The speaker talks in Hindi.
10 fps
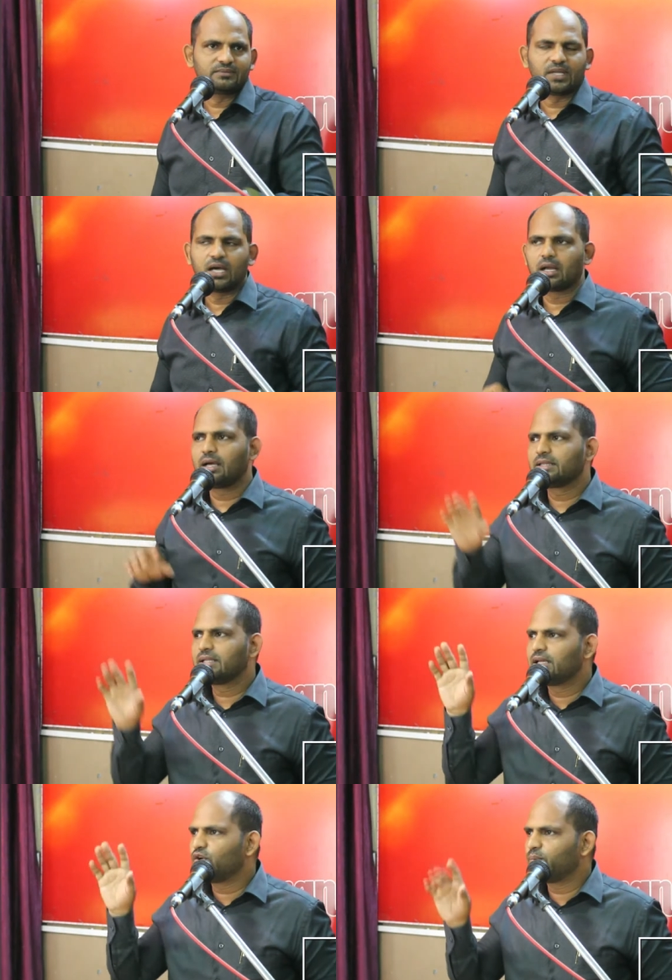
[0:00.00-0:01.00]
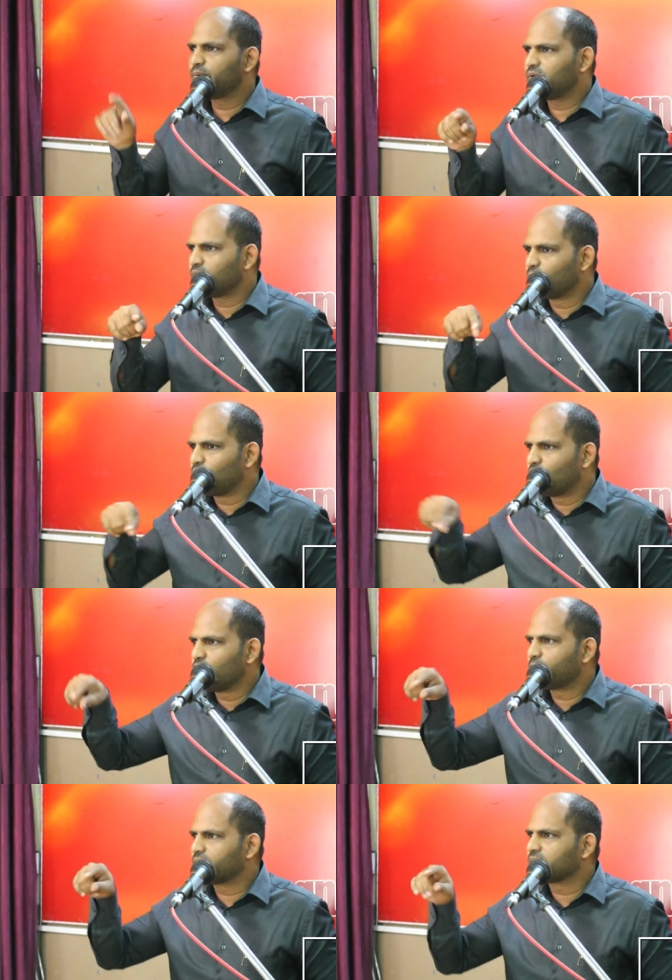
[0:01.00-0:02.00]
आराधनालयों में और मोड़ों
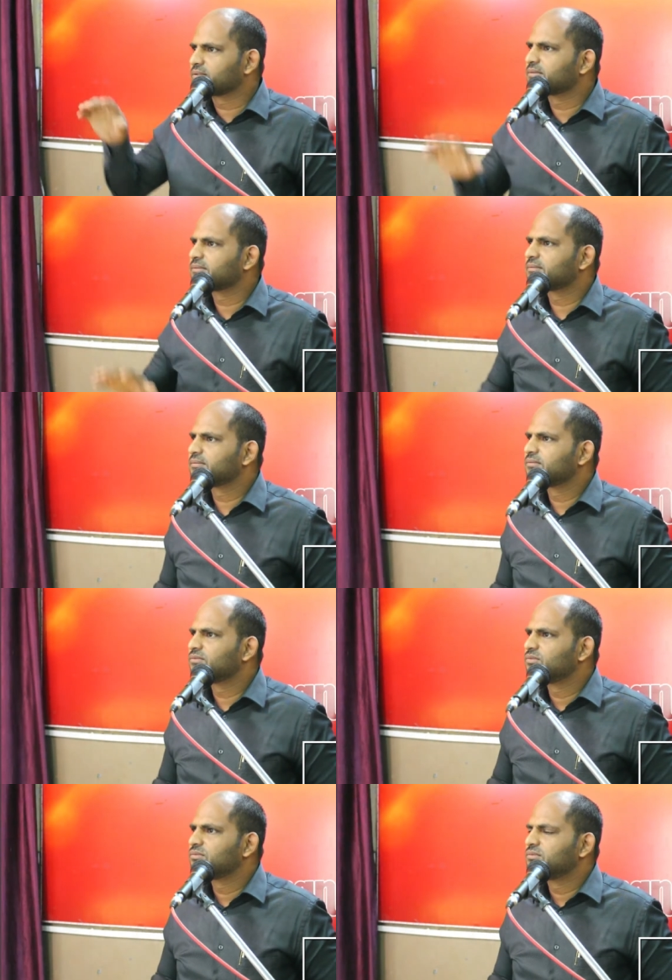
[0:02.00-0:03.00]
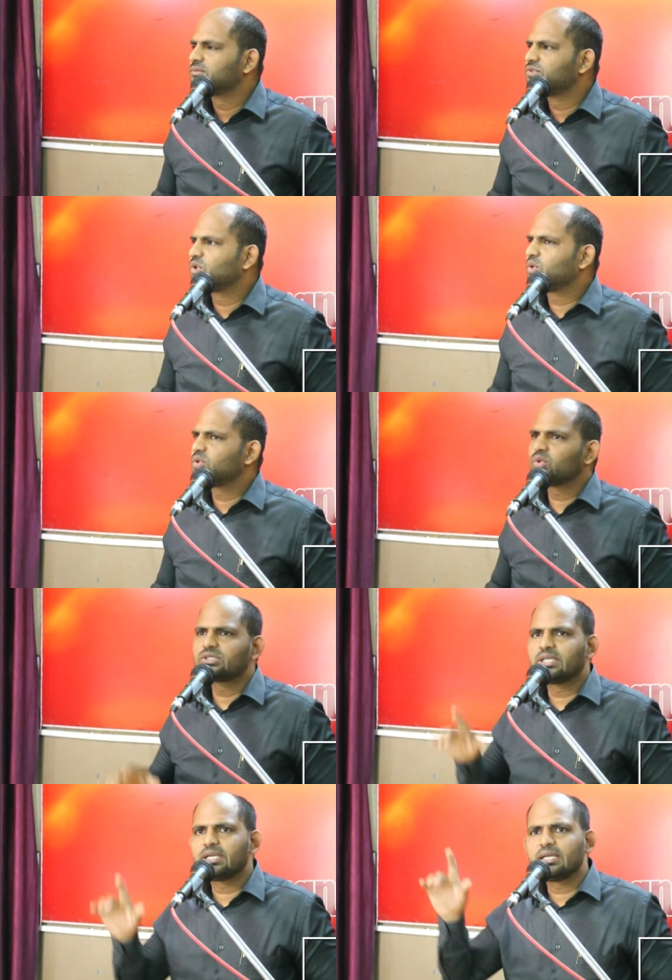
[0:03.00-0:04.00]
पर जोर जोर
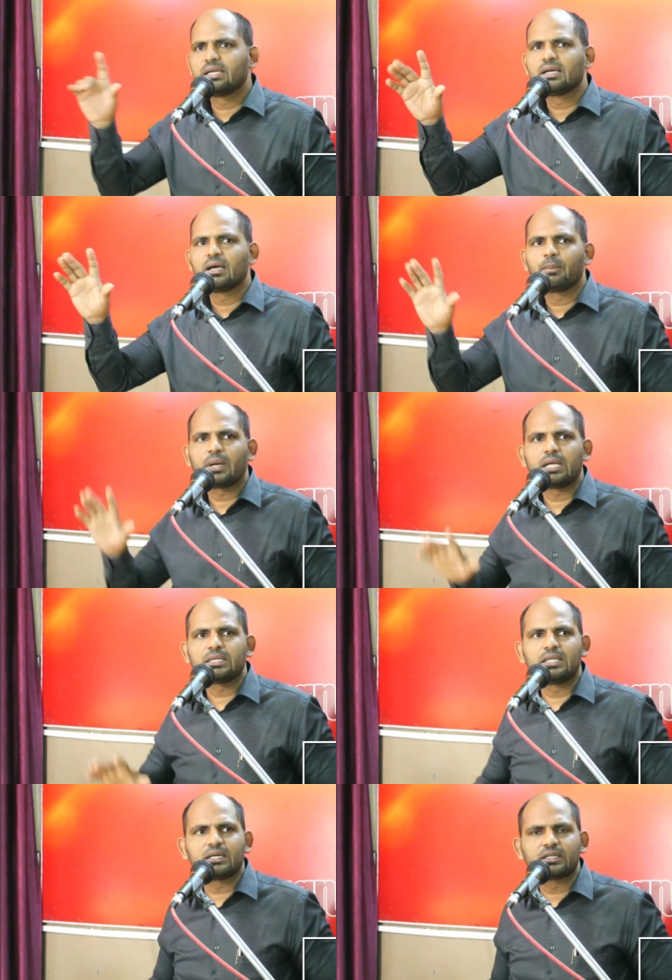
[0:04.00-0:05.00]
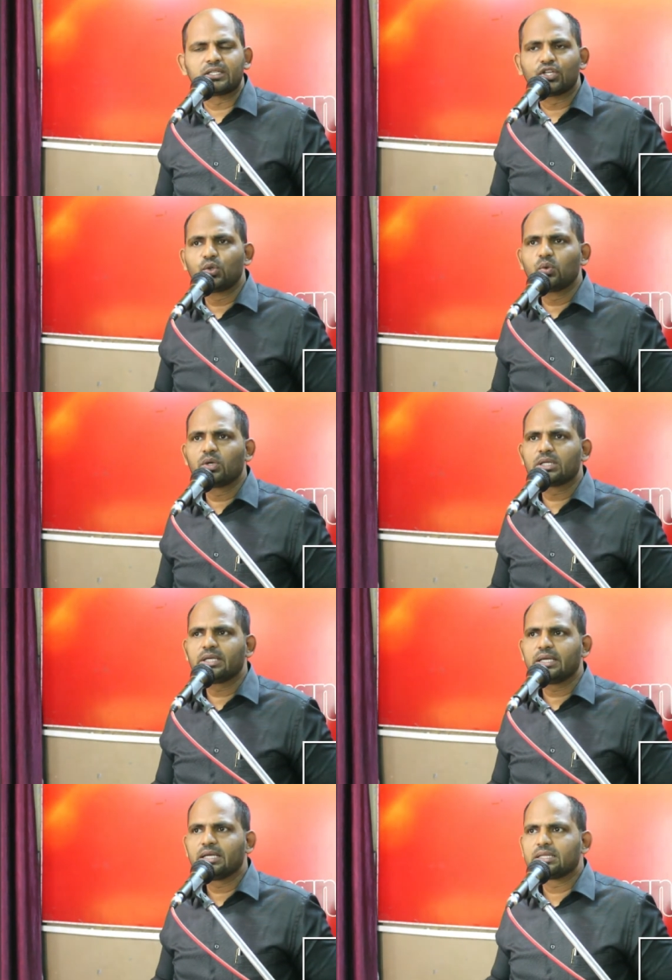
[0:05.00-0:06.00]
से प्रार्थना करते हैं क्यों करते
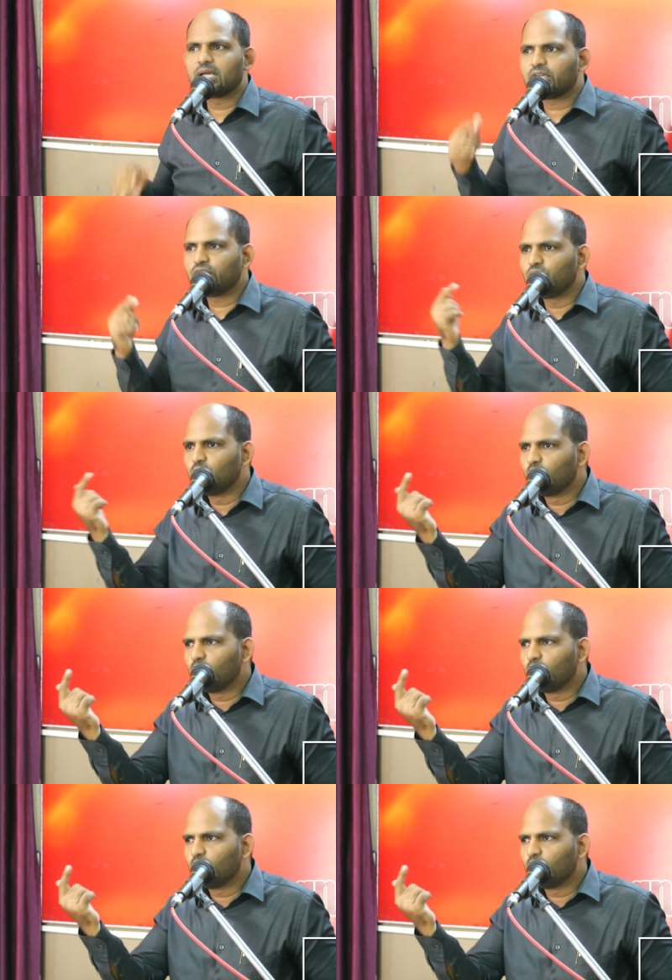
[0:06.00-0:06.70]
हैं ताकि लोग